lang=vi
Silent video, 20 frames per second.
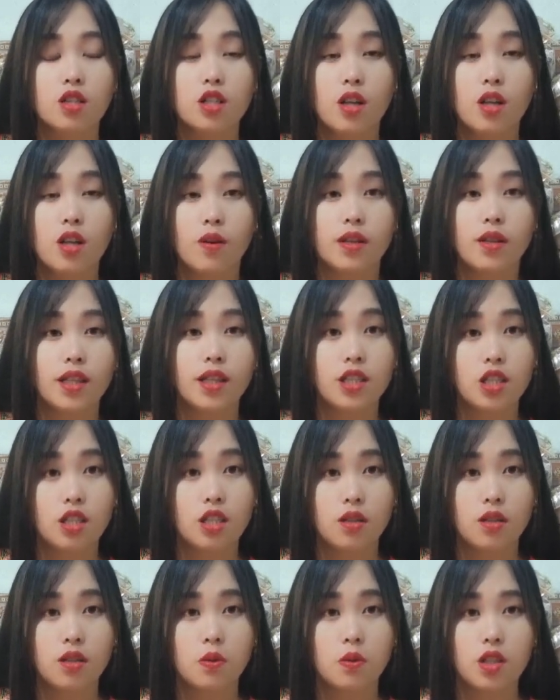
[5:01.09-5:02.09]
rào ly ta
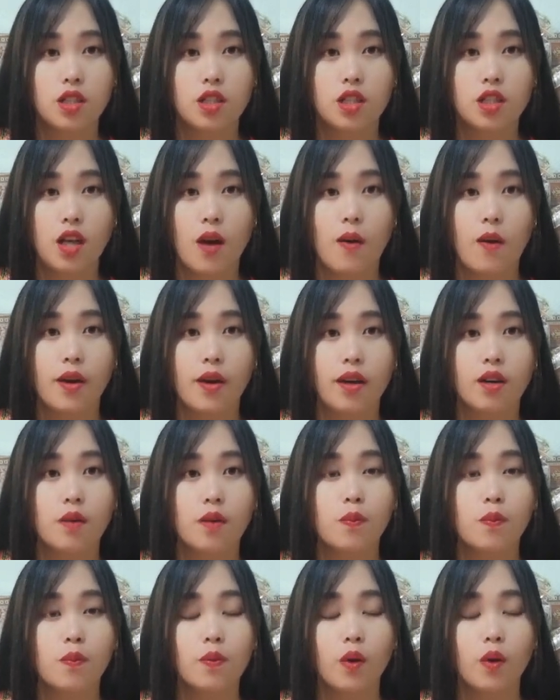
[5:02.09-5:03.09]
sĩ nó cũng chẳng rào ấy
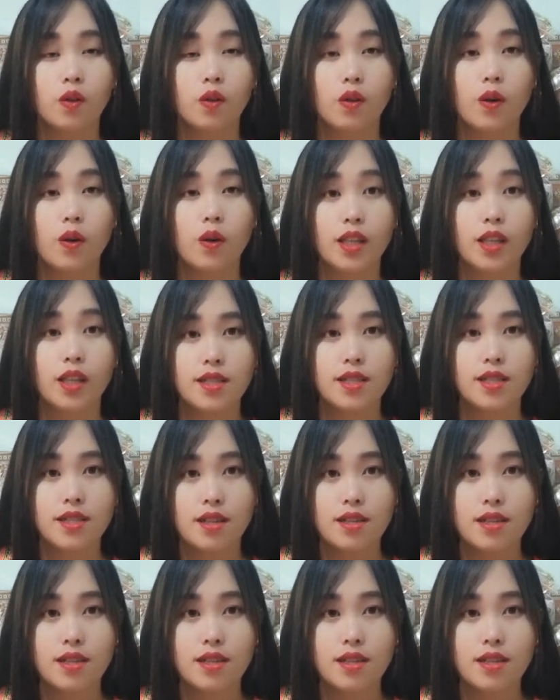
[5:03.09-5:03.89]
công nó to tiền xía